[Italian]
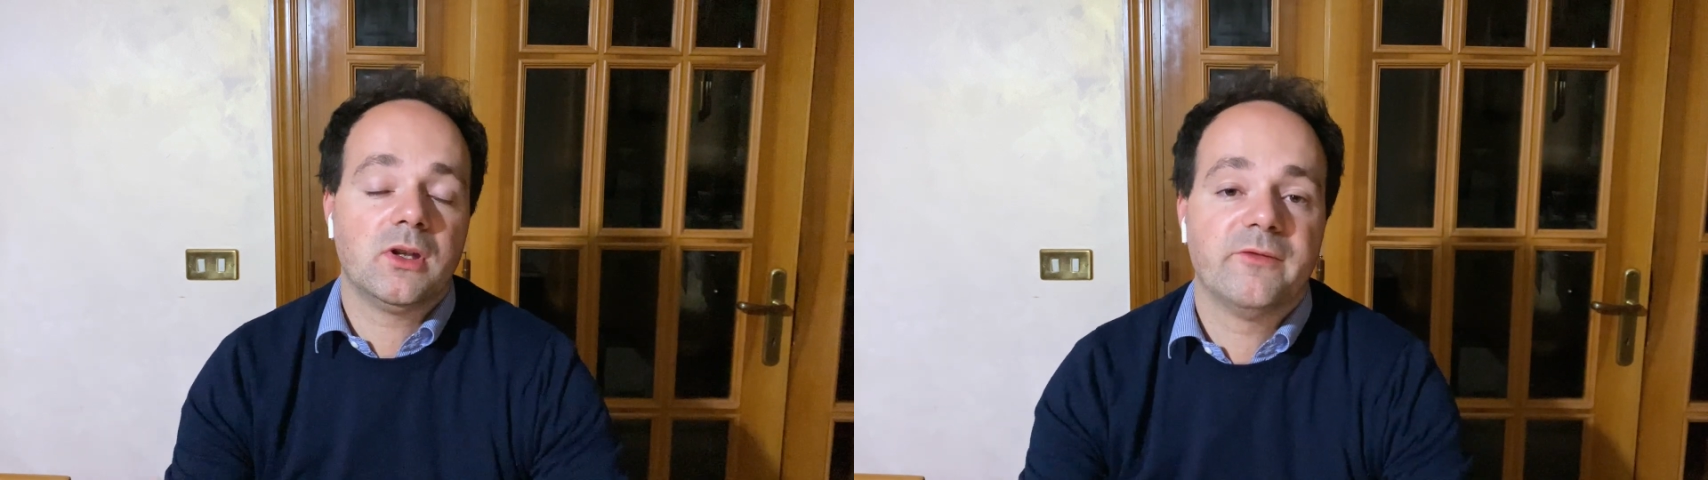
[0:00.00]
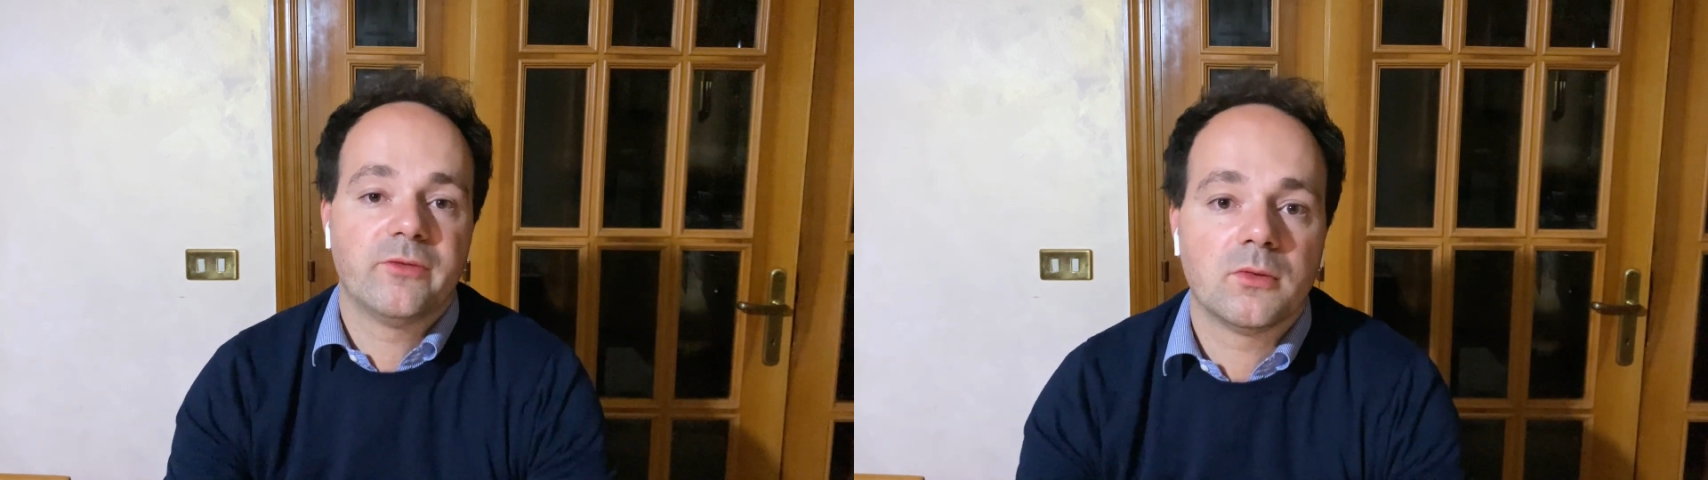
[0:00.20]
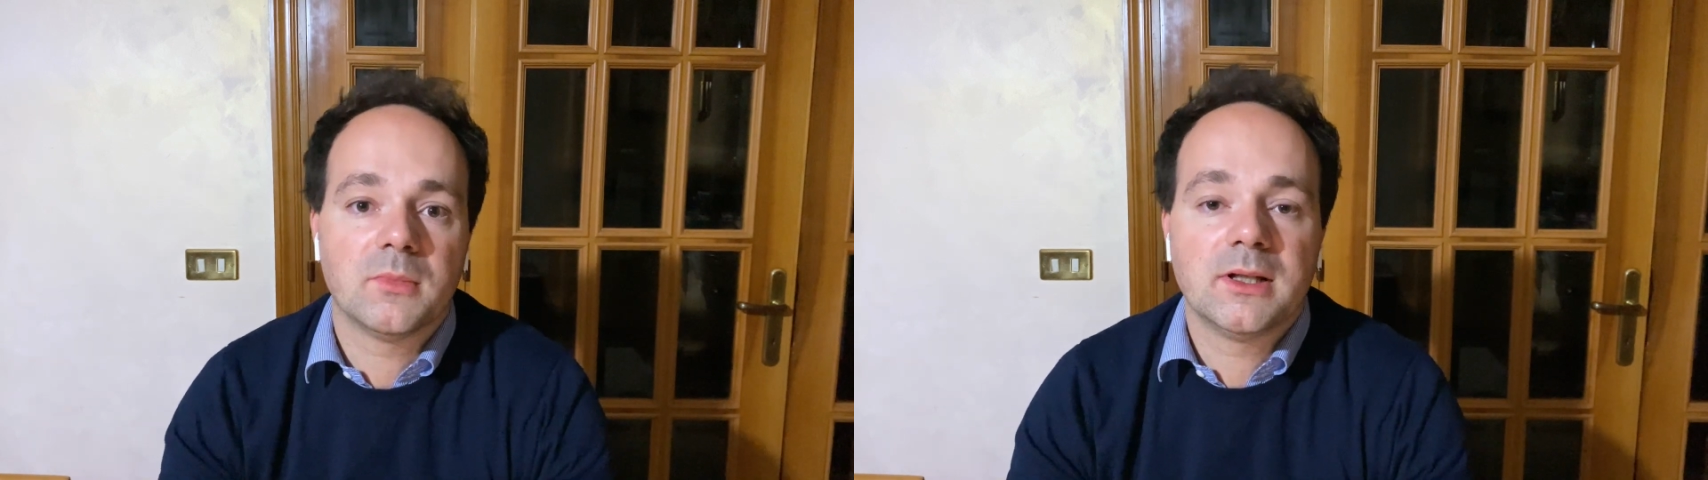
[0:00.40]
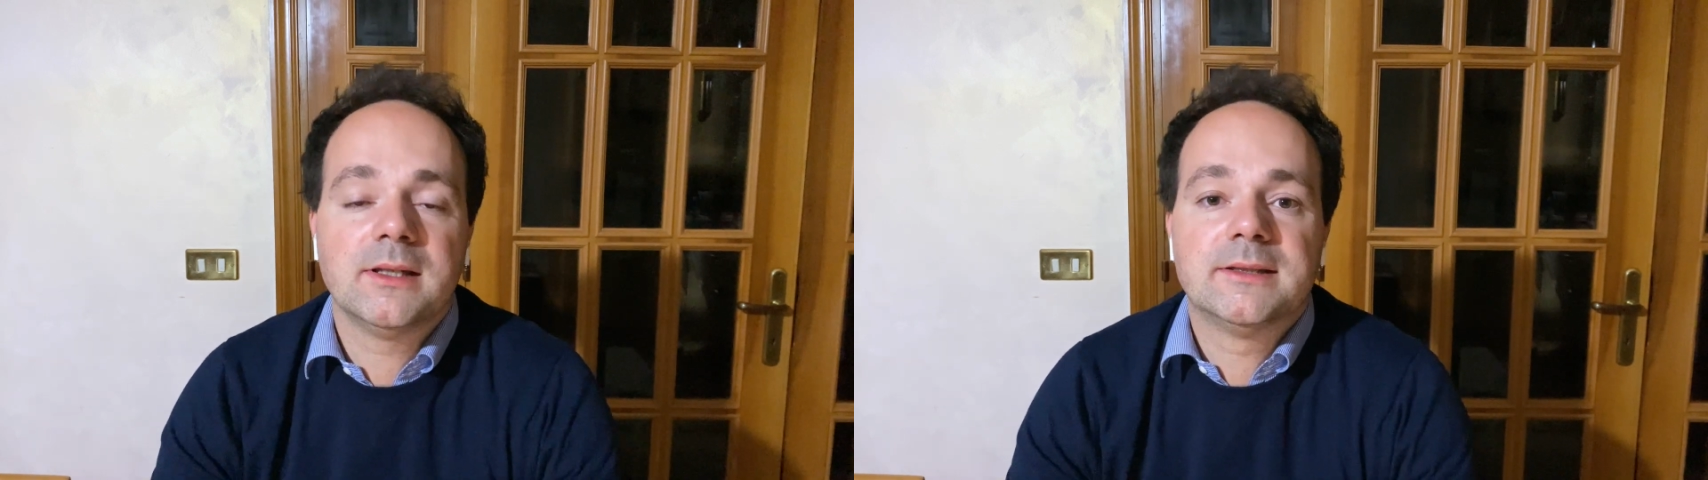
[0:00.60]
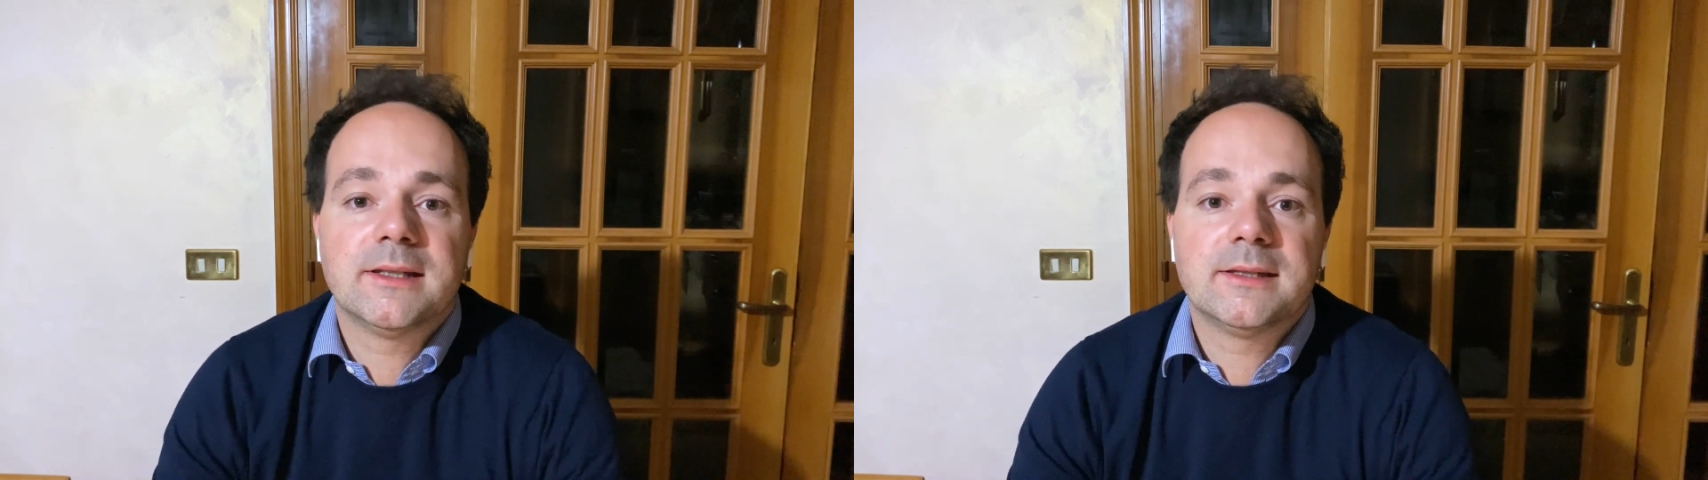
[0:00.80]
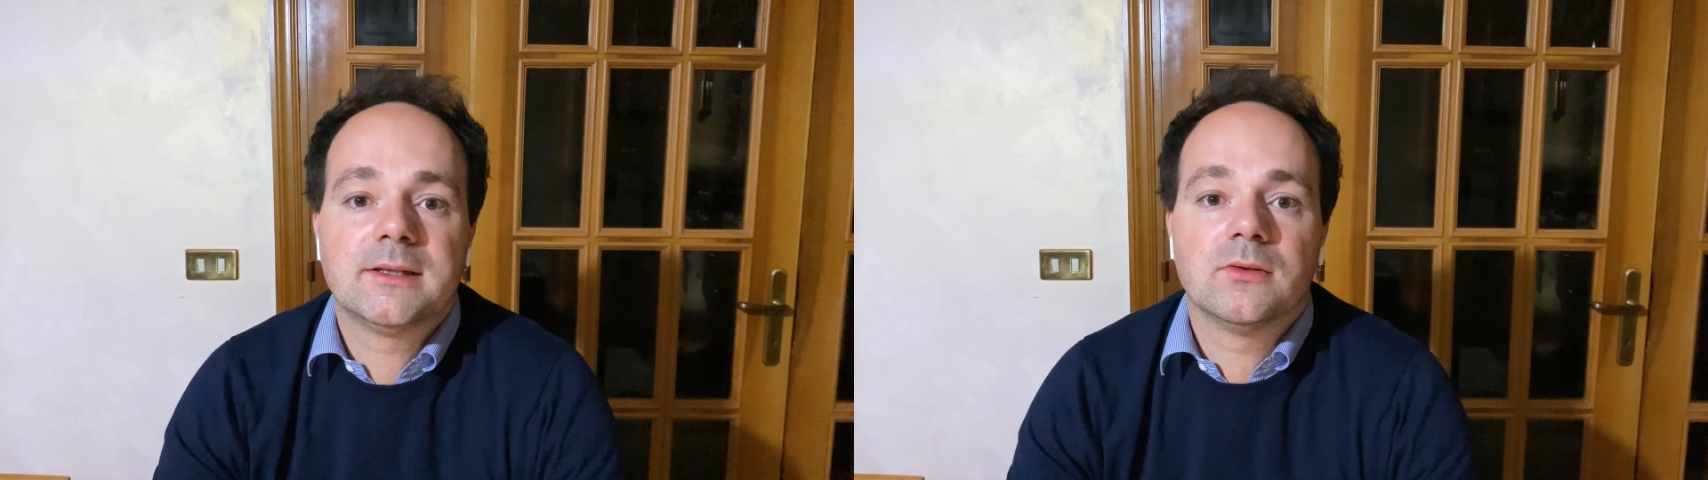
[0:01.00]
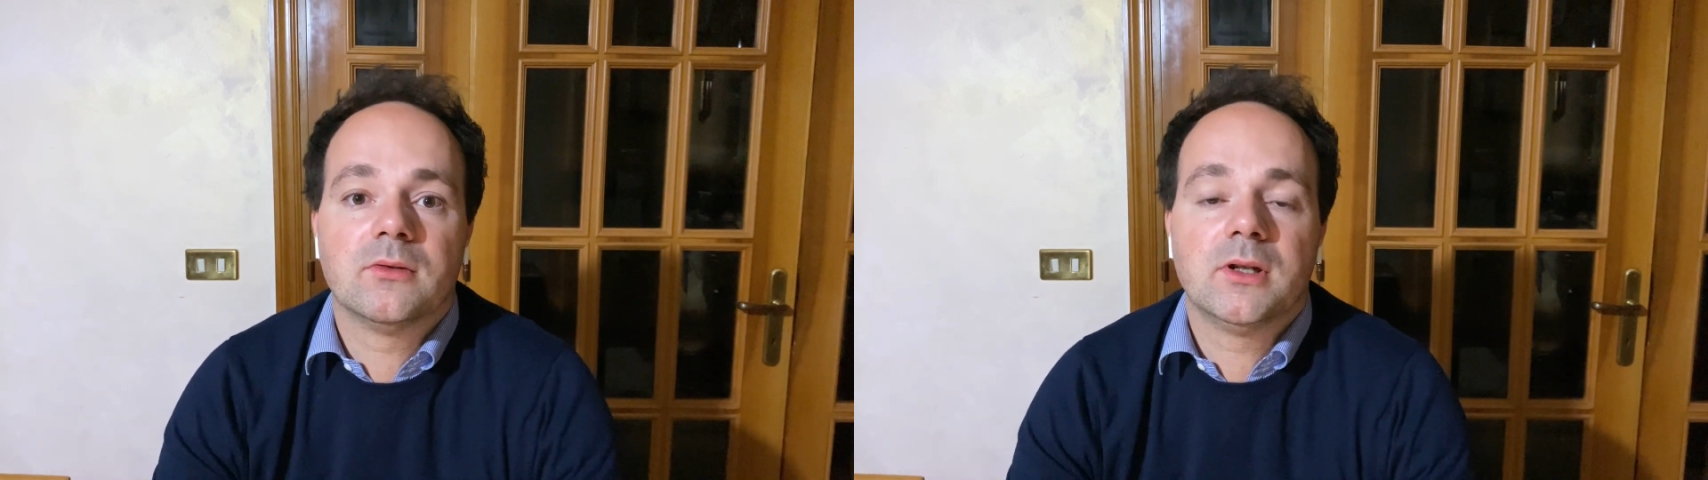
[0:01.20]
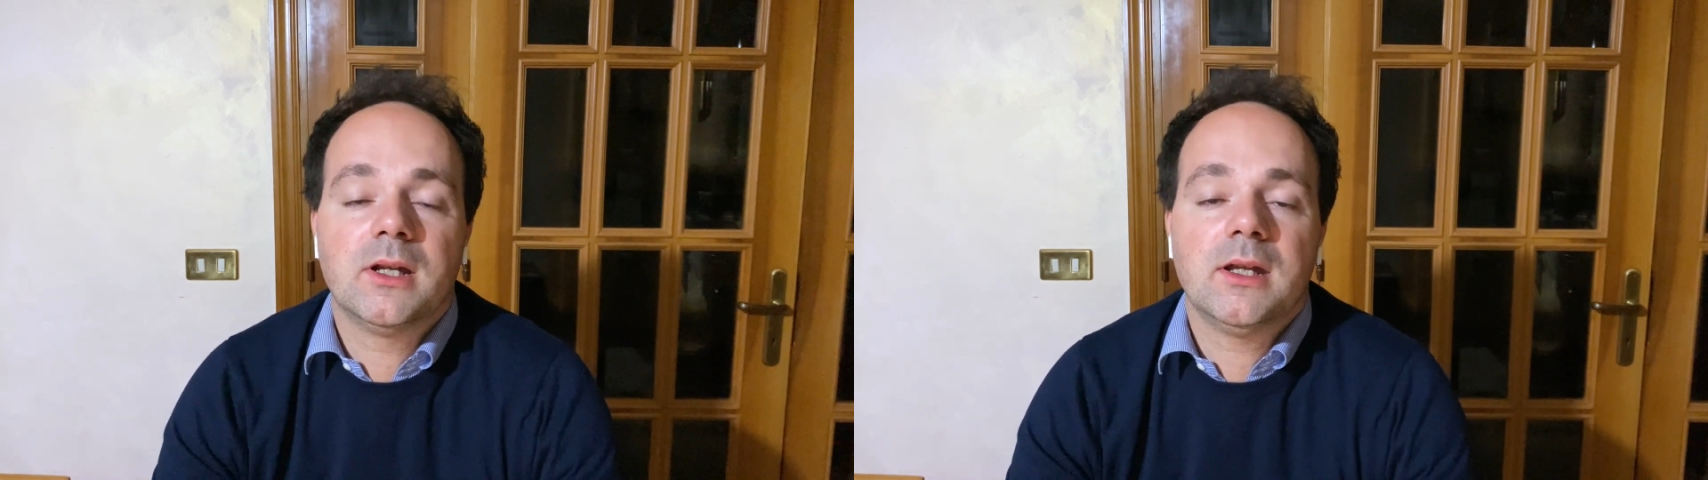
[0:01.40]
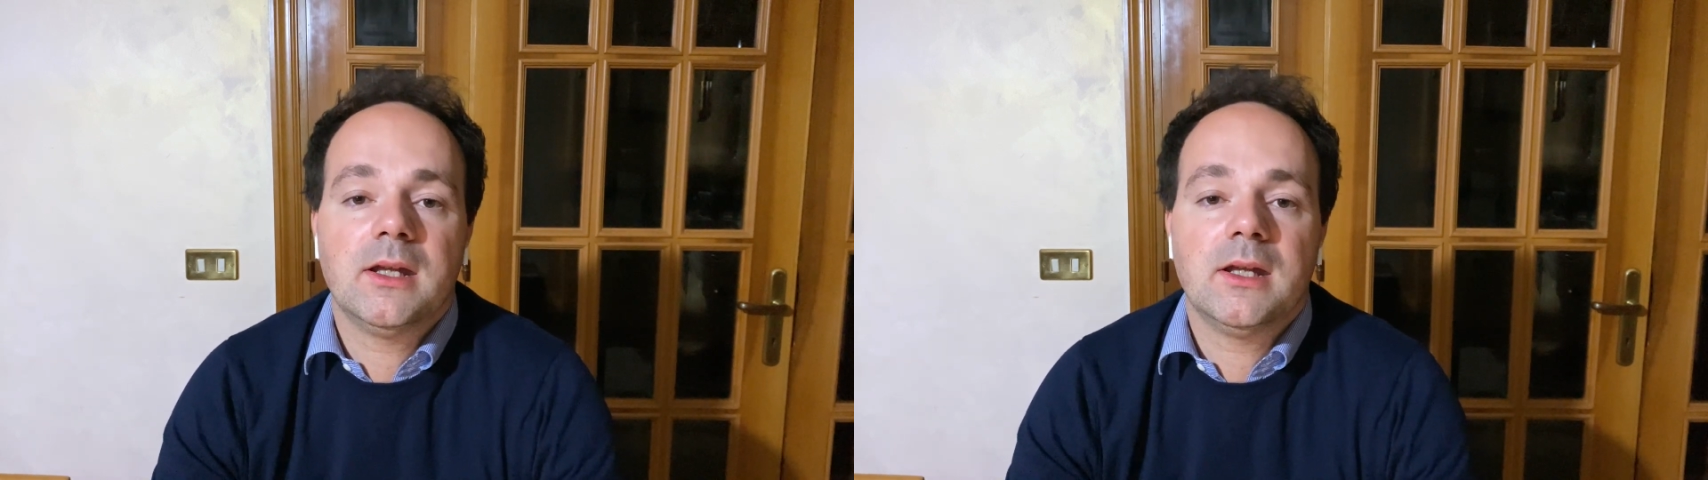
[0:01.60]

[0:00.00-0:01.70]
informatizzazione